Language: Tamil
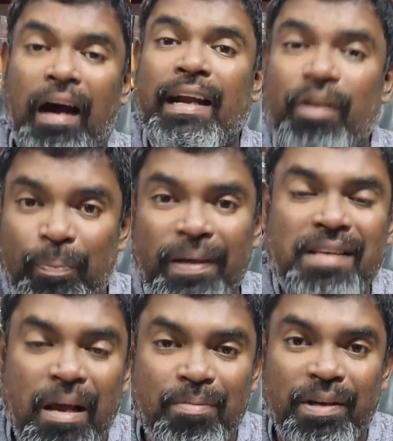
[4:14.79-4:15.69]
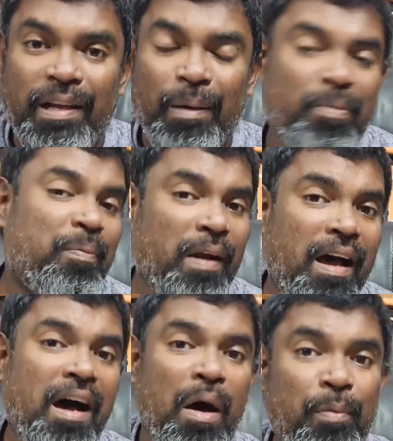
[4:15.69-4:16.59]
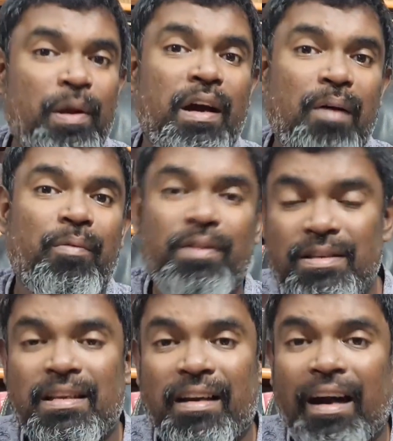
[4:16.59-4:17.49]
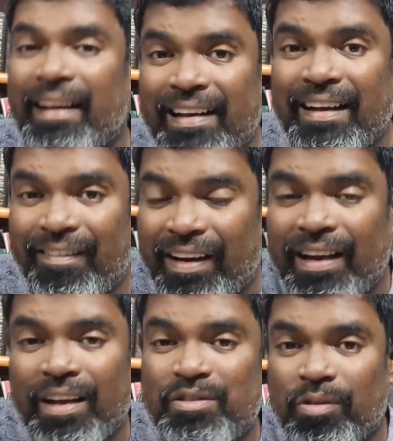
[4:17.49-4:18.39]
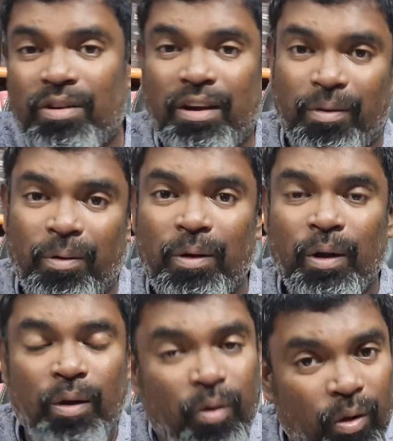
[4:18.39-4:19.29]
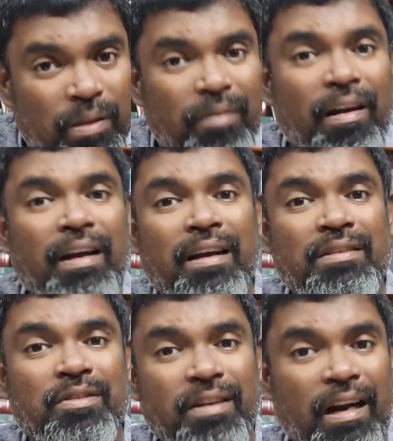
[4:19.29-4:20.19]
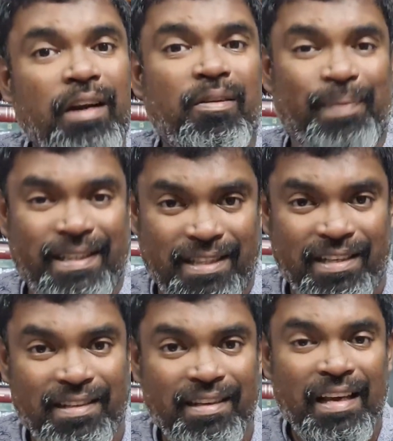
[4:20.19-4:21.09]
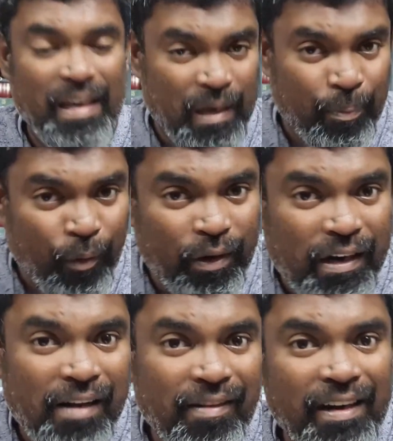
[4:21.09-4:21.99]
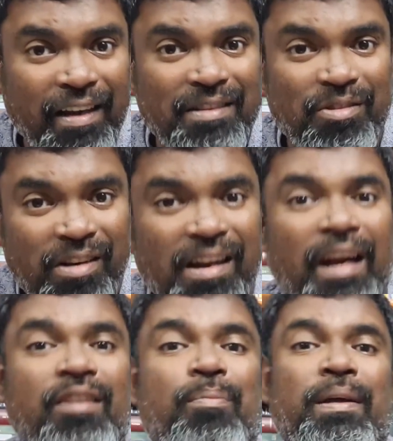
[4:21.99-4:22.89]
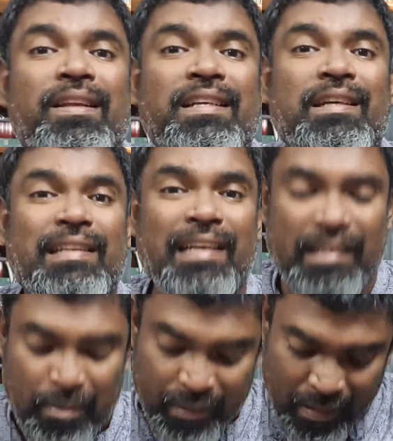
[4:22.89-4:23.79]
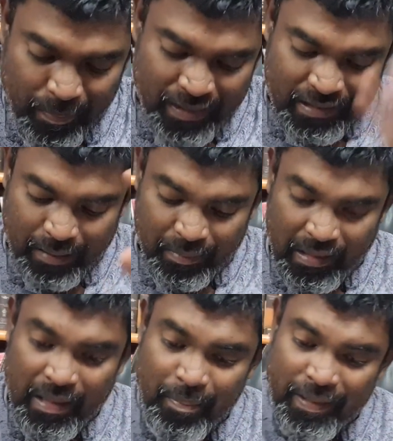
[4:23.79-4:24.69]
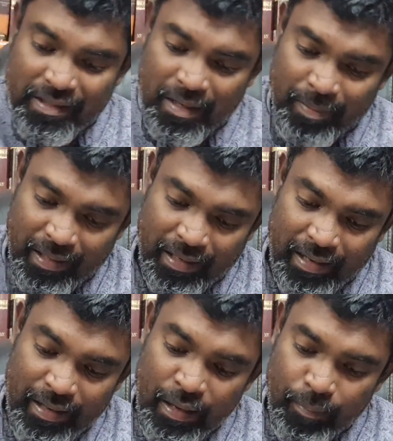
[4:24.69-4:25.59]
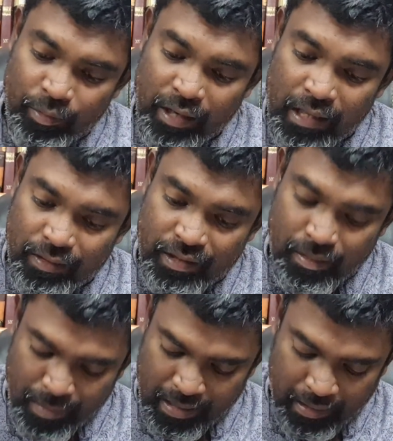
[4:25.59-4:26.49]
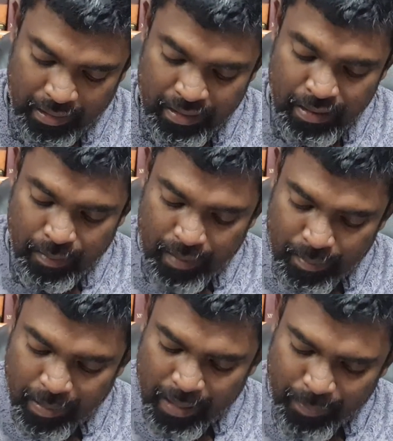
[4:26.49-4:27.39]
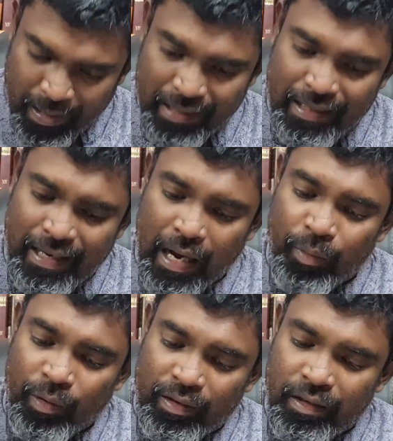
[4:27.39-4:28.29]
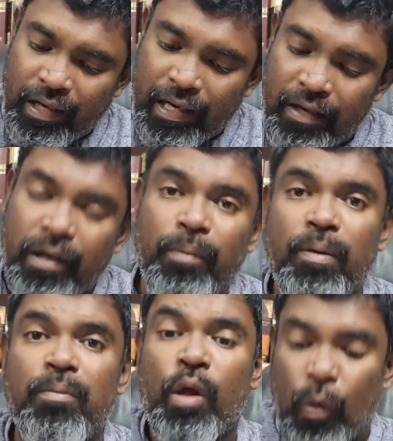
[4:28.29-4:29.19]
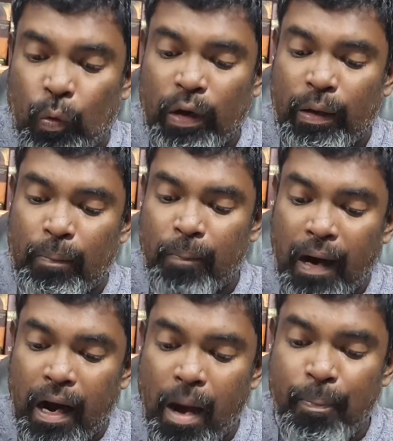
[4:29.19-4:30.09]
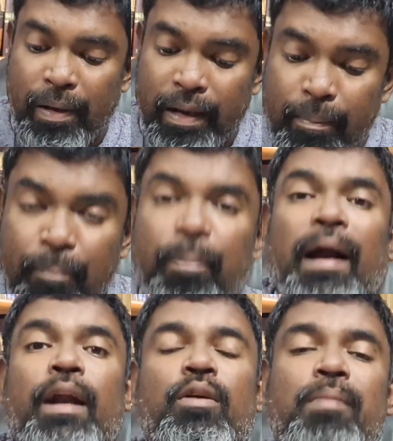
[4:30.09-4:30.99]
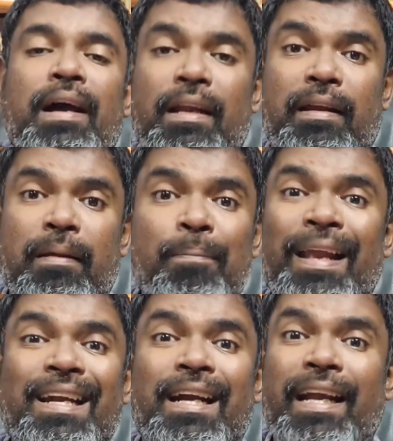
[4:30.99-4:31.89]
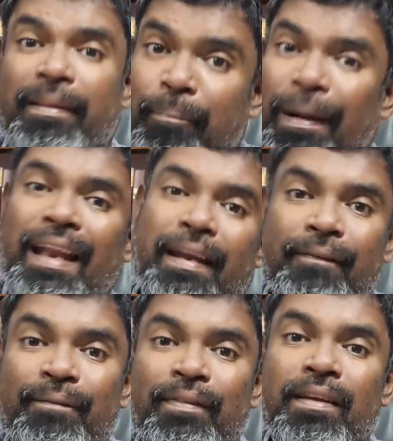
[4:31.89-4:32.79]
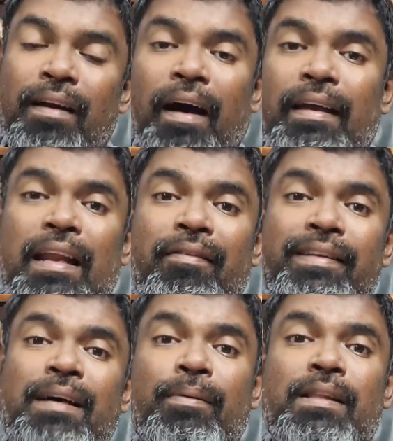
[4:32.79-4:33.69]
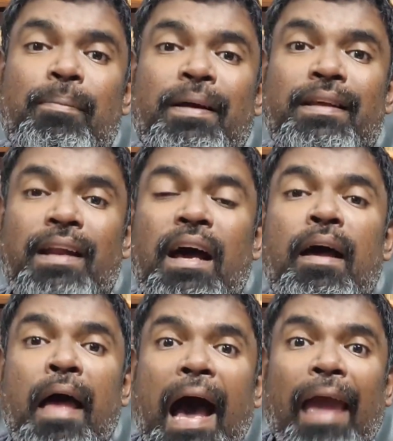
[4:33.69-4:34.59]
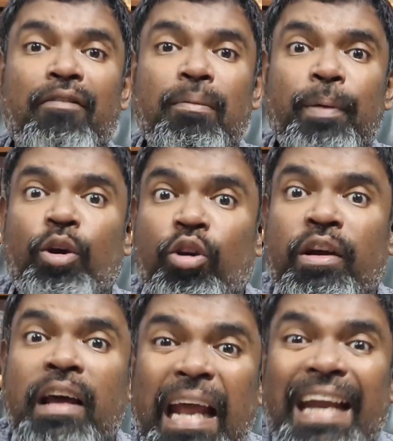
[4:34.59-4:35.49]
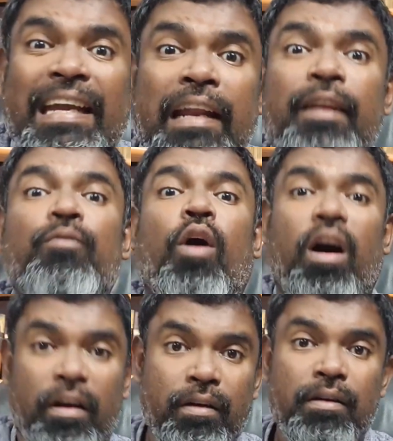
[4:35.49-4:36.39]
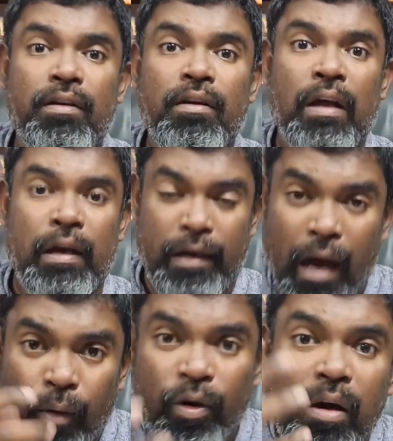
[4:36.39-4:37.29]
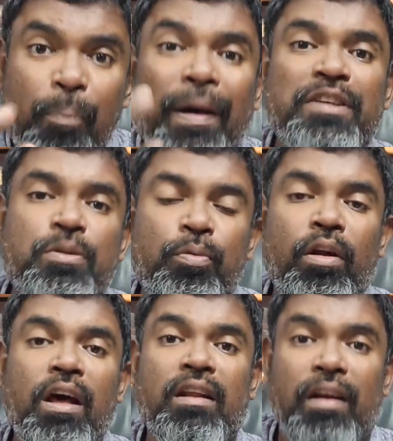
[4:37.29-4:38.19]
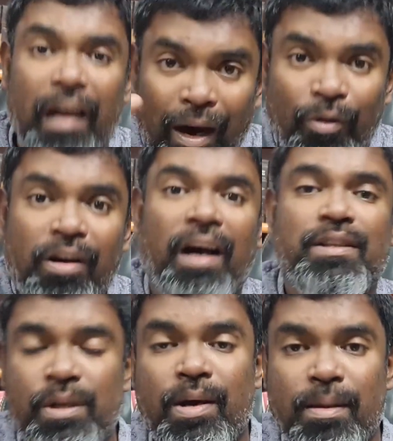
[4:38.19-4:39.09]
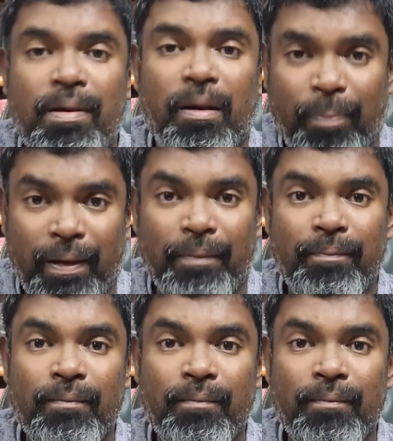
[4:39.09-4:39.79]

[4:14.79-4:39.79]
ஆண்டவர் பேச ஆரம்பிக்கிறார் எப்பப்பெல்லாம் ஆபிரகாம் வந்து சில காரியங்களை வேண்டான்னு சொல்கிறாரோ லோத்தை வேண்டான்னு சொன்னார் ஆண்டவர் பேசினார் இங்கே பொருட்களை வேண்டான்னு சொல்கிறார் ஆண்டவர் பதினைஞ்சாவது அதிகாரத்தில் பார்த்தீங்கன்னா பேச ஆரம்பிக்கிறார் என்ன பேசுகிறார் பாருங்கள் முதலாவது வசனம் பாருங்கள் நீ பயப்படாத நான் உனக்கு கேடகமும் உனக்கு மகா பெரிய பலனுமாக இருக்கிறேன் பலன் கிடையாது பலன் ஆங்கில வேதாங்கமத்தில் பார்த்தீங்கன்னா ஐ வில் பி யுவர் கிரேட் ரிவார்டு நான் உனக்கு பரிசு பொருளாக இருக்கிறேன் நான் உனக்கு ஆசீர்வாதமாக இருப்பேன்